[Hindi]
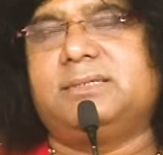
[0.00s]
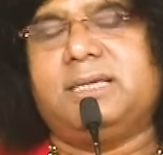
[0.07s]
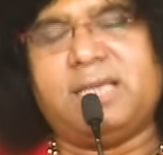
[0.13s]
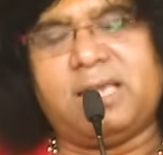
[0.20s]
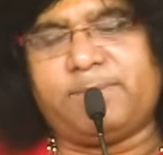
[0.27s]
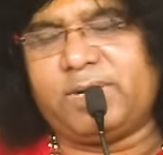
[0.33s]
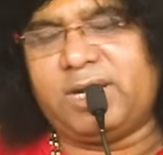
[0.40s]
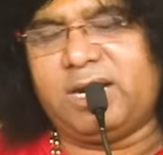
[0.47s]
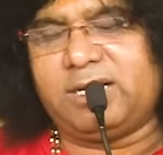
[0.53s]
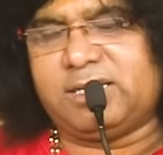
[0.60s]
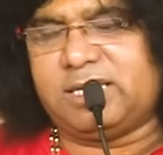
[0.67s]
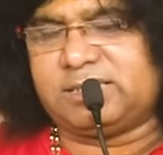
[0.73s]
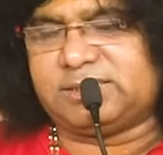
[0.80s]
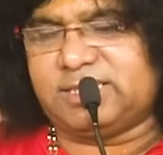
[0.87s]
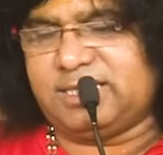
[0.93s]
ये अपने
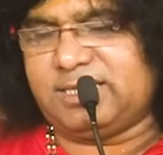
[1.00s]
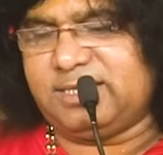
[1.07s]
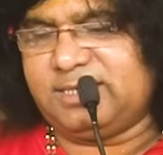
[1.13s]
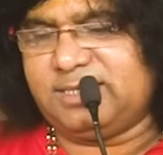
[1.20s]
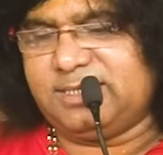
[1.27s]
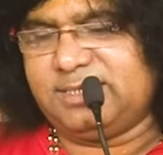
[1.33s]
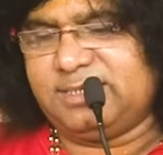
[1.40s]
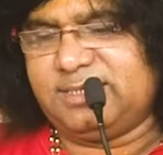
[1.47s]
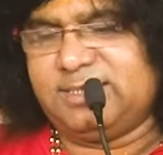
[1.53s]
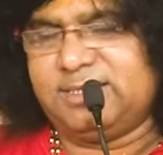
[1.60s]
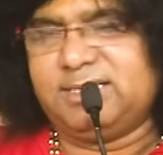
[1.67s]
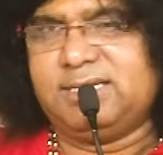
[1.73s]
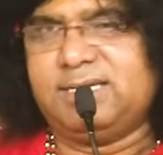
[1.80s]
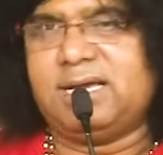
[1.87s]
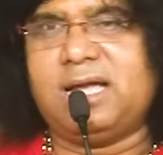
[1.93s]
हृदय से
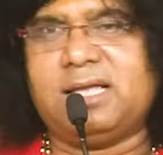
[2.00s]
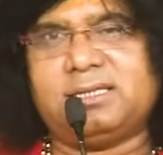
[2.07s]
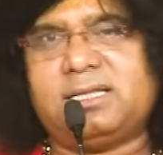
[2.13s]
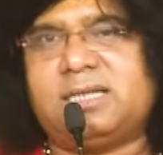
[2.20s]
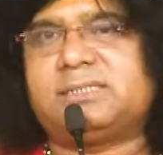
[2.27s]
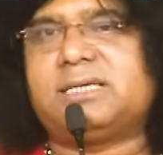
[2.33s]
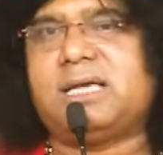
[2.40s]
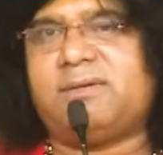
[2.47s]
अंदर से